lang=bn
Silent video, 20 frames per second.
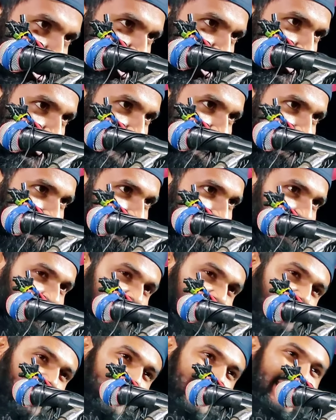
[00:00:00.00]
পক্ষে নয়
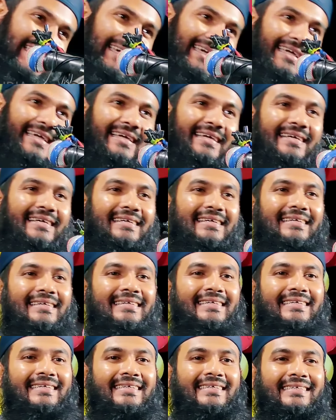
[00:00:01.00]
পক্ষে
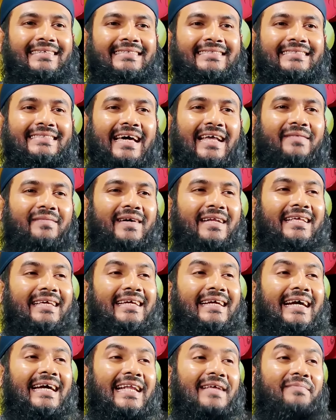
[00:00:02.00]
তার মানে
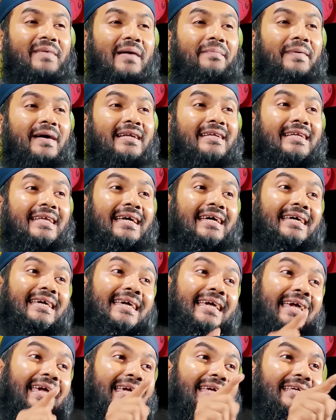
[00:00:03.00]
এখানে ব্যাপারটা
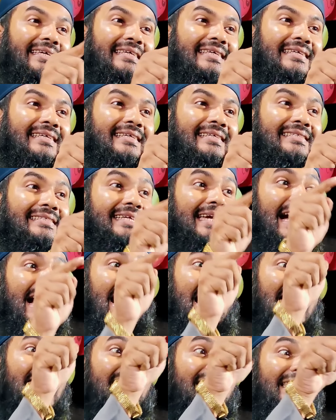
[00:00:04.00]
এই যে
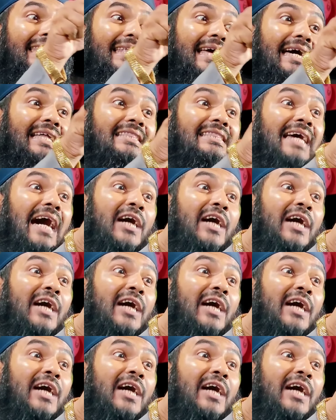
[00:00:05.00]
আল্লাহ